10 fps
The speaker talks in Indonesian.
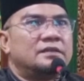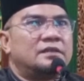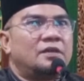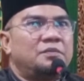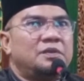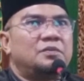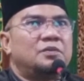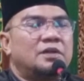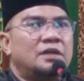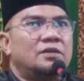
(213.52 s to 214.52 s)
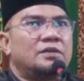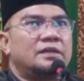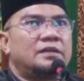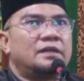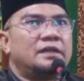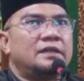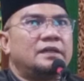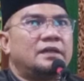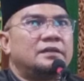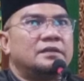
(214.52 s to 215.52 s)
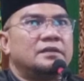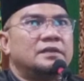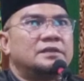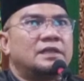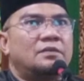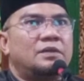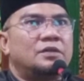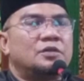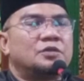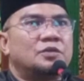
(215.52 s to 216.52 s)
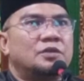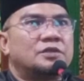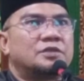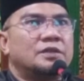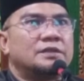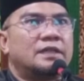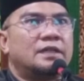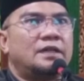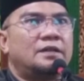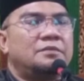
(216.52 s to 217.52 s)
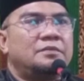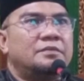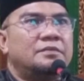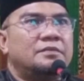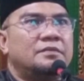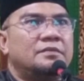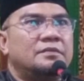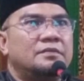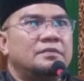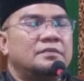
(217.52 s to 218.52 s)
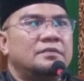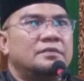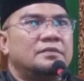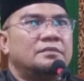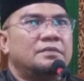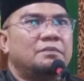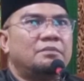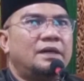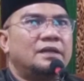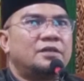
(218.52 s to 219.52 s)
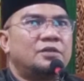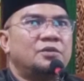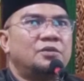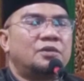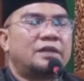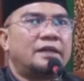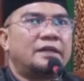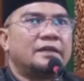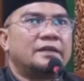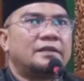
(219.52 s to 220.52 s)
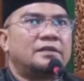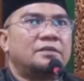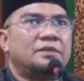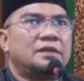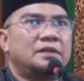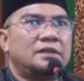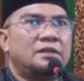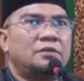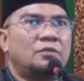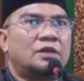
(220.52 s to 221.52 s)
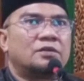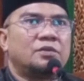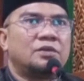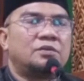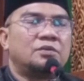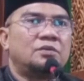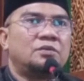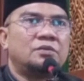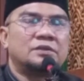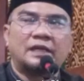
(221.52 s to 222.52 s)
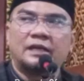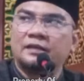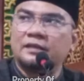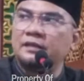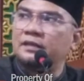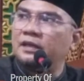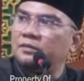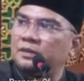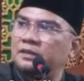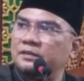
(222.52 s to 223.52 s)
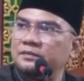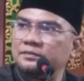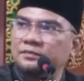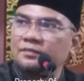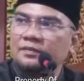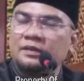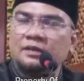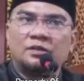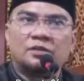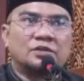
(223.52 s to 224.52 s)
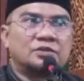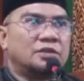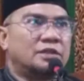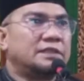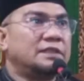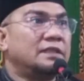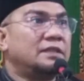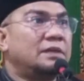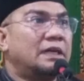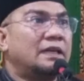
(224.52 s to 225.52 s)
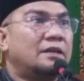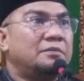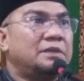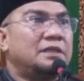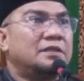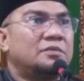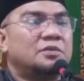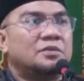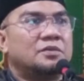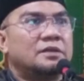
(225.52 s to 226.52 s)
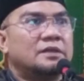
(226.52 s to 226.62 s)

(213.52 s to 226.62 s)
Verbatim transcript: Tapi bu, kalau kita ingat di zaman Rasulullah SAW, memang kedudukan anak yatim ini waktu itu sangat rendah, pak. Rasulullah sendiri mengalaminya, bu.